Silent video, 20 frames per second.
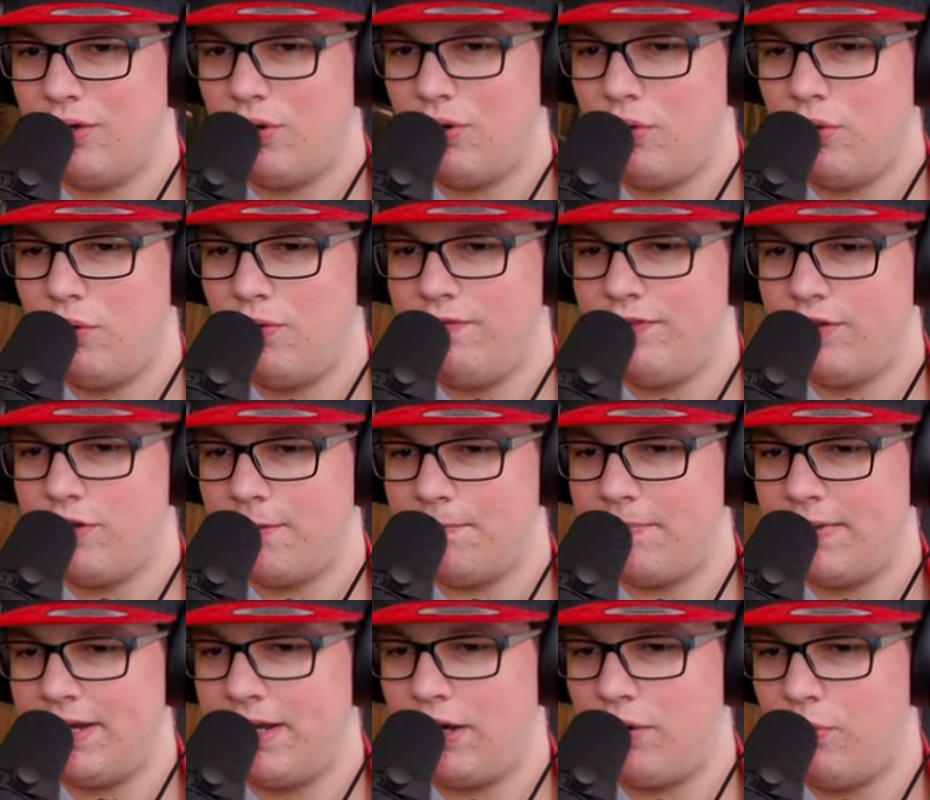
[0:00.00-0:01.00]
Oh, wie kommt
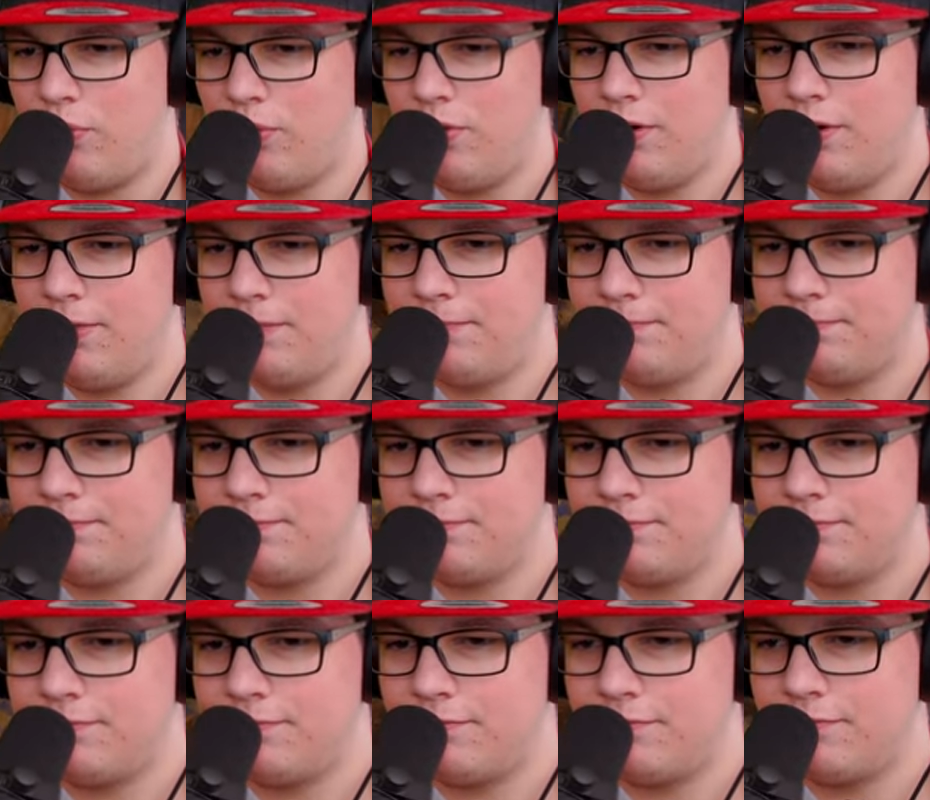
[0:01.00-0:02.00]
man da hoch?
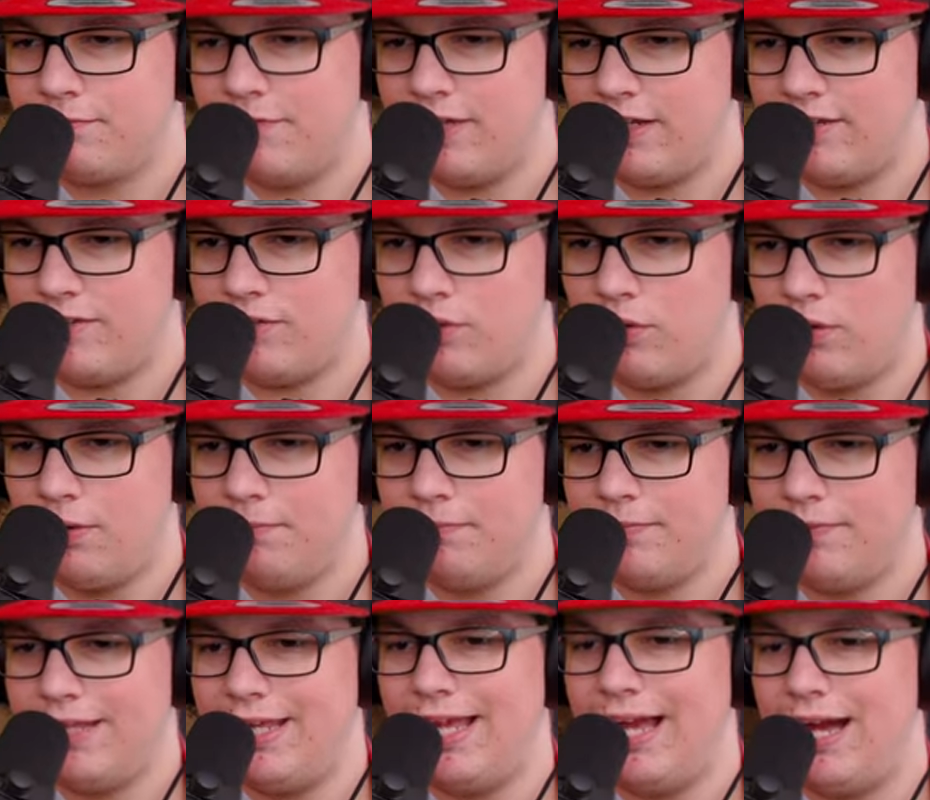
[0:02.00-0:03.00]
Vielleicht so?
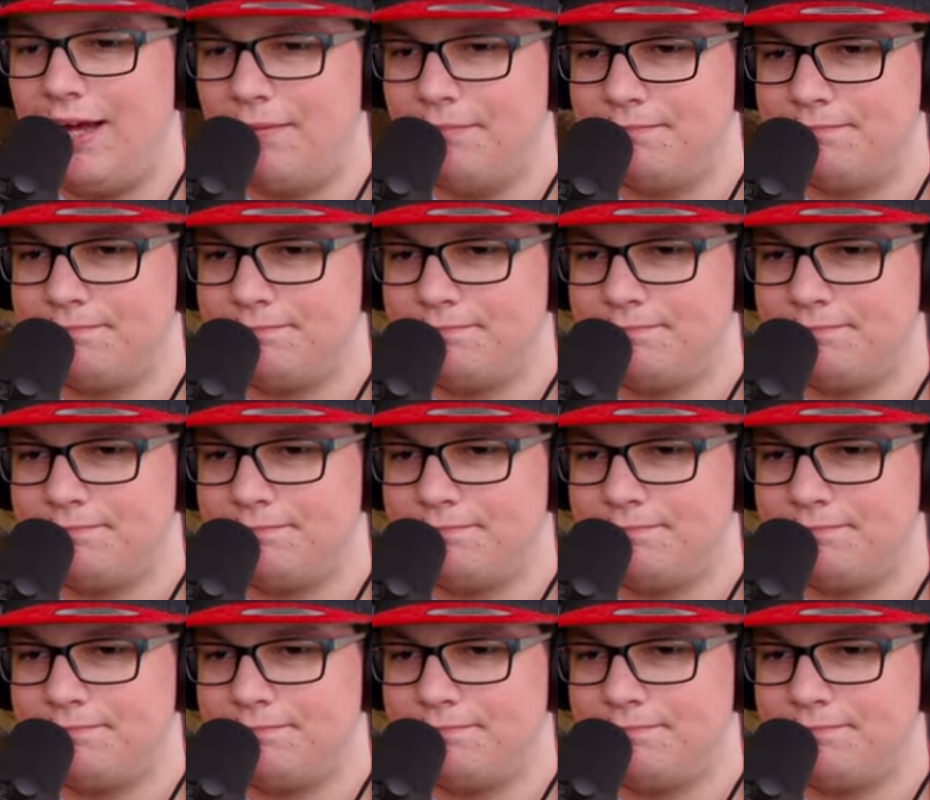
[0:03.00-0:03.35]
Ja.